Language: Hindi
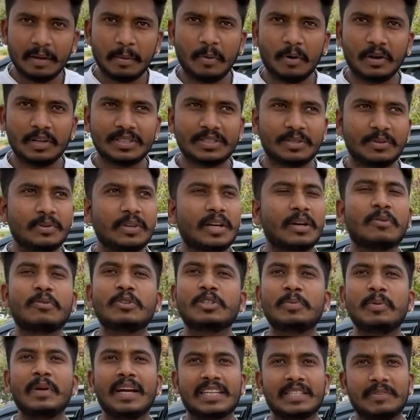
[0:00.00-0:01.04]
बॉयज हो या
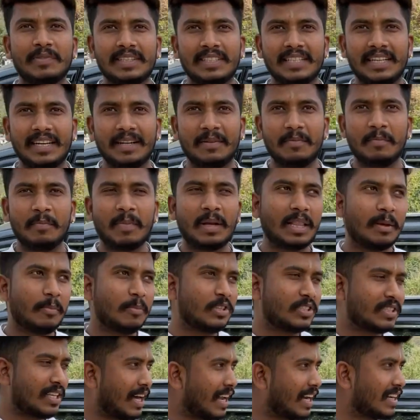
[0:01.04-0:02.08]
कुछ भी एक्सपेज मतलब
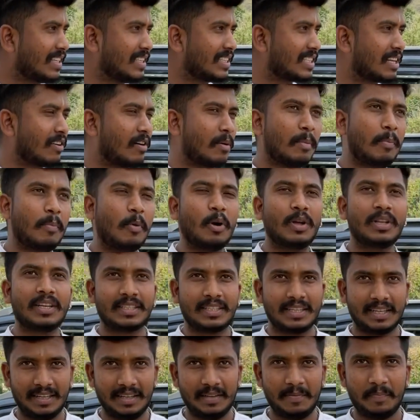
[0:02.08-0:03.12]
मुझे सारी चीज़ का वहाँ पे बहुत
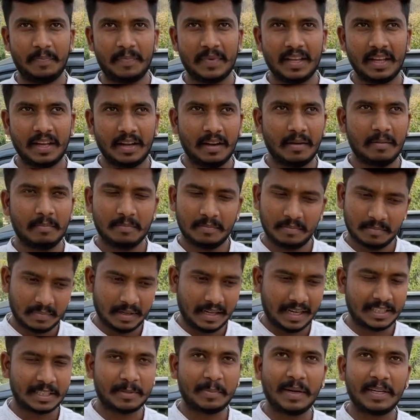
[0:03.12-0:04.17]
अच्छा
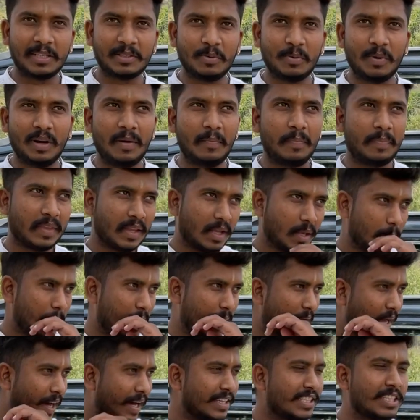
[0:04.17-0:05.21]
एक्सपीरियंस हुआ
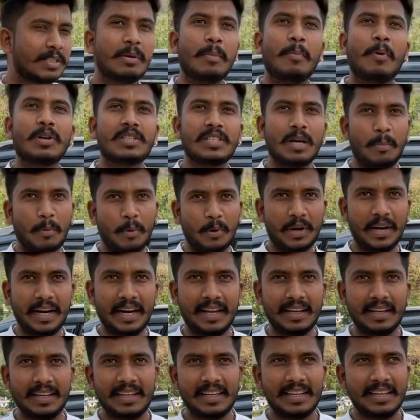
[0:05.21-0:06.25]
मतलब हर चीज़ में बहुत सपोर्टेड
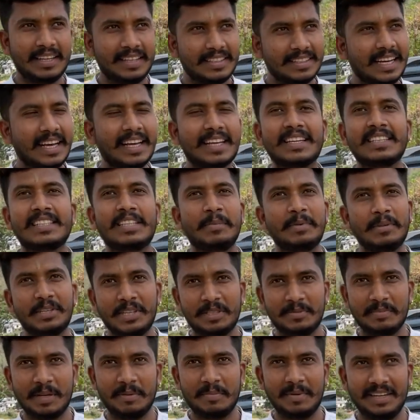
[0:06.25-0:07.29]
है चाहे हम्म। किसी भी
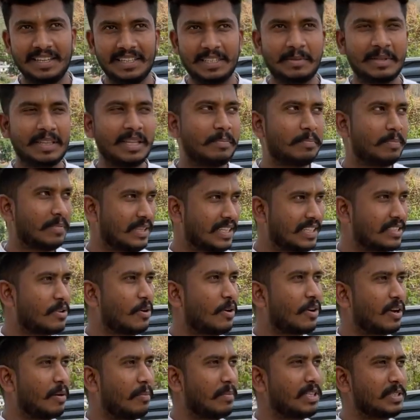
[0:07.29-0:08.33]
चीज़ में आप ले लीजिए मतलब जैसे
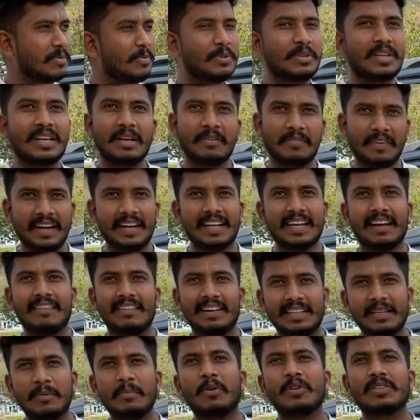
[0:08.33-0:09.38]
और कंपनीज में होता है कि वेट करवा
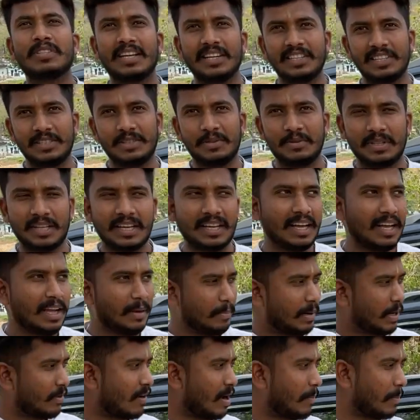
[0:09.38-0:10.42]
देते हैं बहुत सारी चीज़ें होती हैं
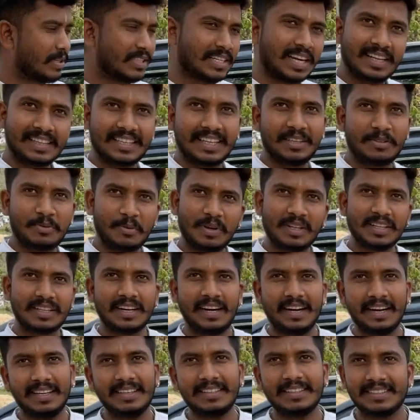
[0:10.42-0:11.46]
बट वहाँ पे जाते ही तुरंत
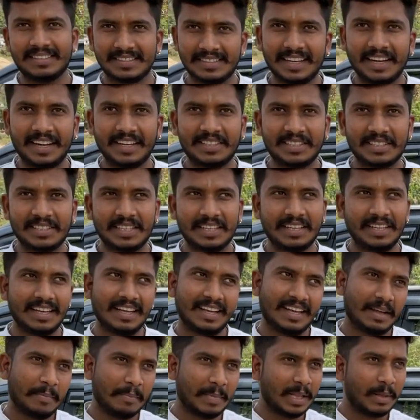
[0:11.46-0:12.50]
गाड़ी सारी चीज़ें
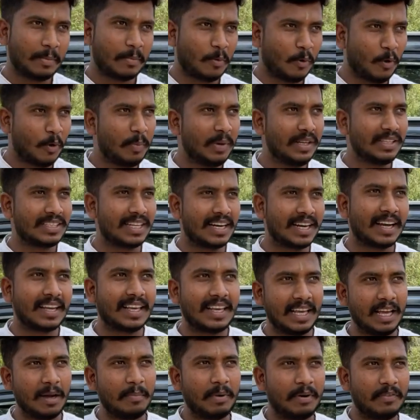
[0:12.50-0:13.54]
मतलब कोई भी इंसान का
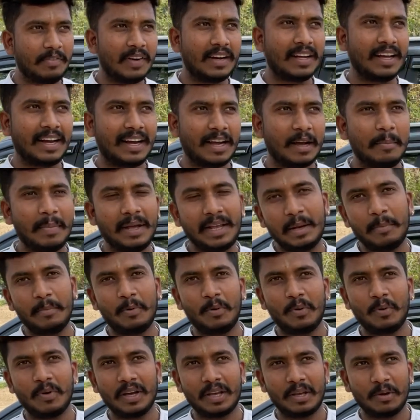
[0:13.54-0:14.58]
किया प्रेफर करेगा मैं ये
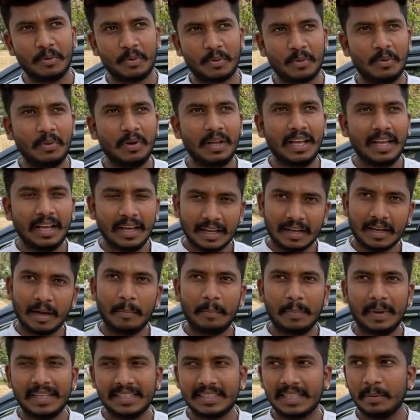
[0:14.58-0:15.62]
बोलूँगा कि उनको
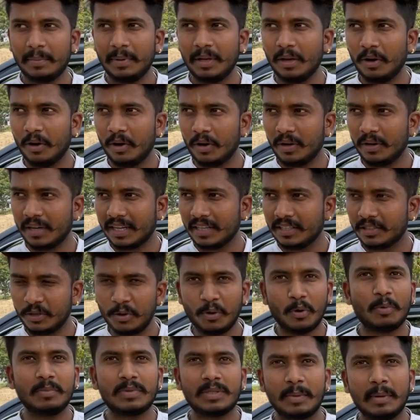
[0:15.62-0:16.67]
कंपनी से भी और उनके
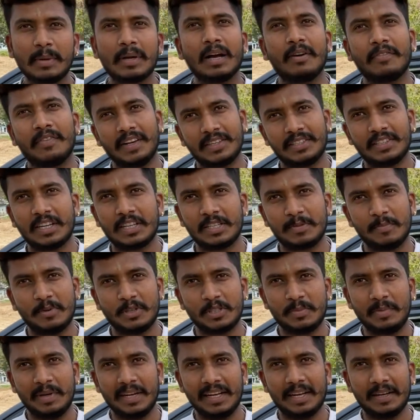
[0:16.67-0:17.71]
शोरूम से भी काफ़ी अच्छा
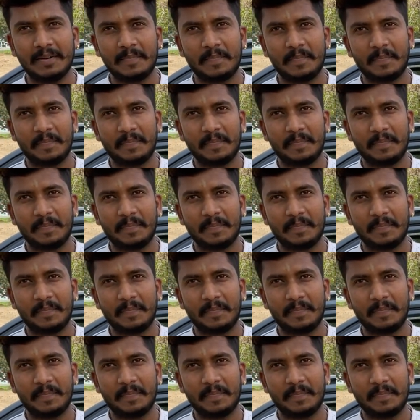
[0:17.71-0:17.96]
रिस्पॉन्स मिलेगा